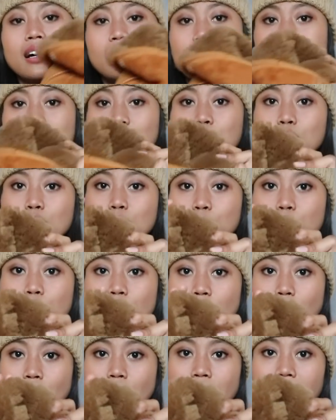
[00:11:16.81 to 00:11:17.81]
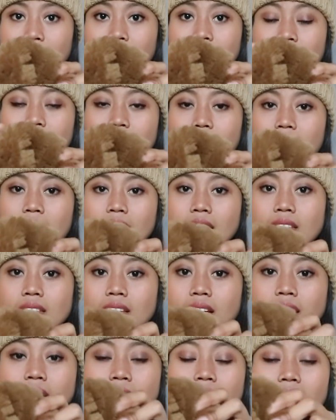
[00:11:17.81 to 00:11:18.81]
uh, bulu-bulunya tuh kayak gini
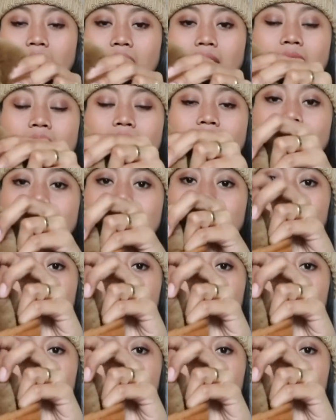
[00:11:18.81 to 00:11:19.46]
jadi anget